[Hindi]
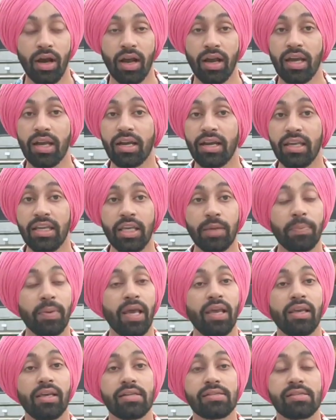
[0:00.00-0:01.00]
अगर नहीं
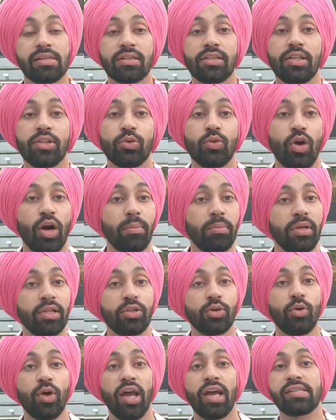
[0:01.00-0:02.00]
अप्लाई कर सकते तो हमने
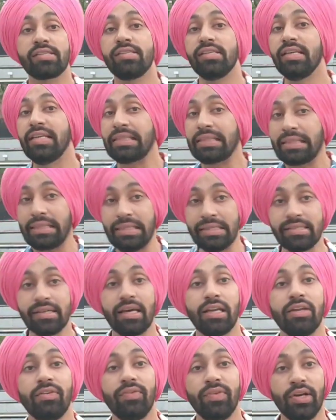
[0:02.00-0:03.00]
तो ऐसी इतनी
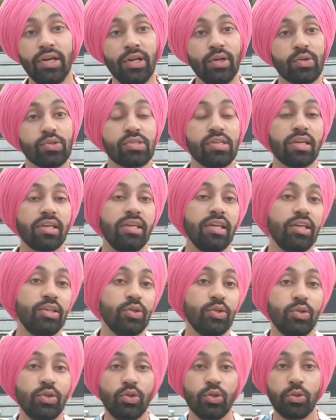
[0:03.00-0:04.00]
सारी वीडियोस देखी हैं
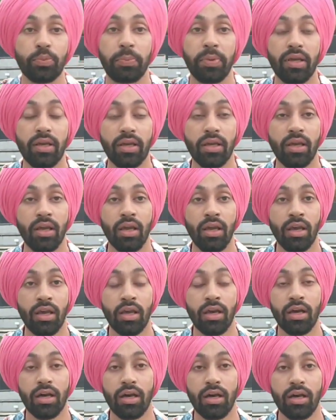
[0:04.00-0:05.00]
यूट्यूब पे
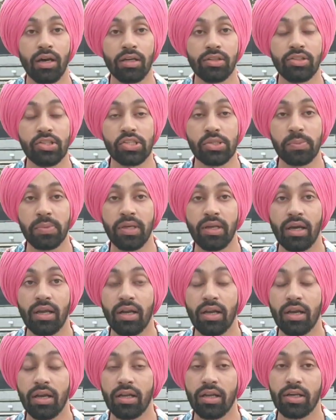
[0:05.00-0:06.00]
जिसमें
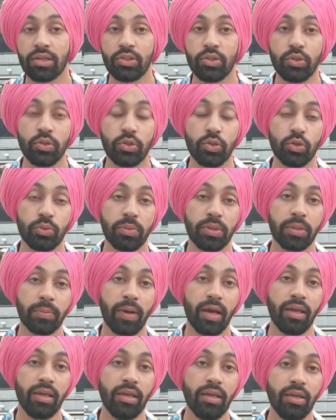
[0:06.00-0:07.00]
अलग अलग यूट्यूबर
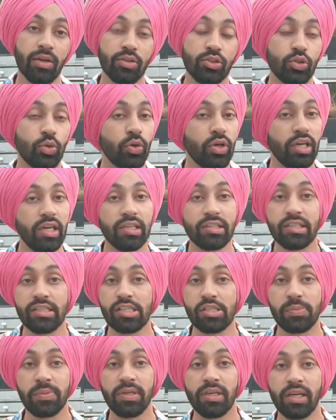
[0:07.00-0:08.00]
भाई जो
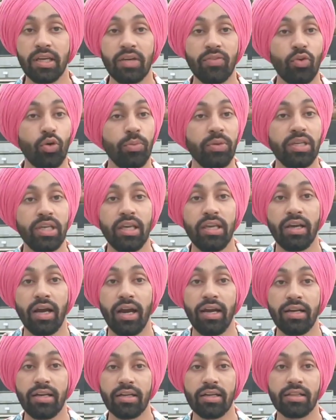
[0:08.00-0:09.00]
एजेंट्स भी हैं वो भी यही
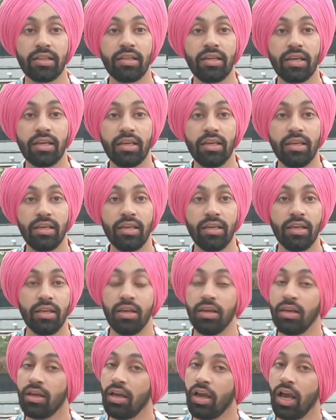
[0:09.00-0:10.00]
गाइड करते हैं कि
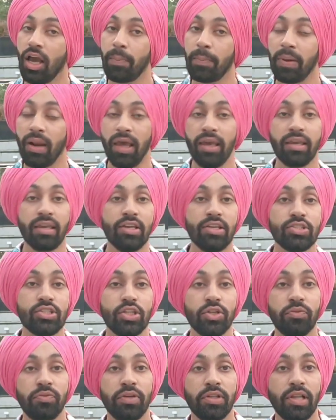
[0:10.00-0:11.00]
अप्लाई
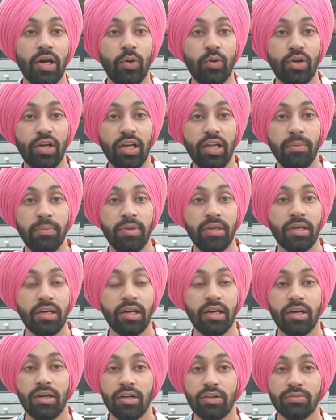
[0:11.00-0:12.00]
कीजिए विदाउट
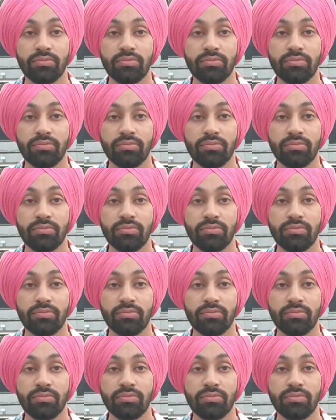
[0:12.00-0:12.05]
लिमिया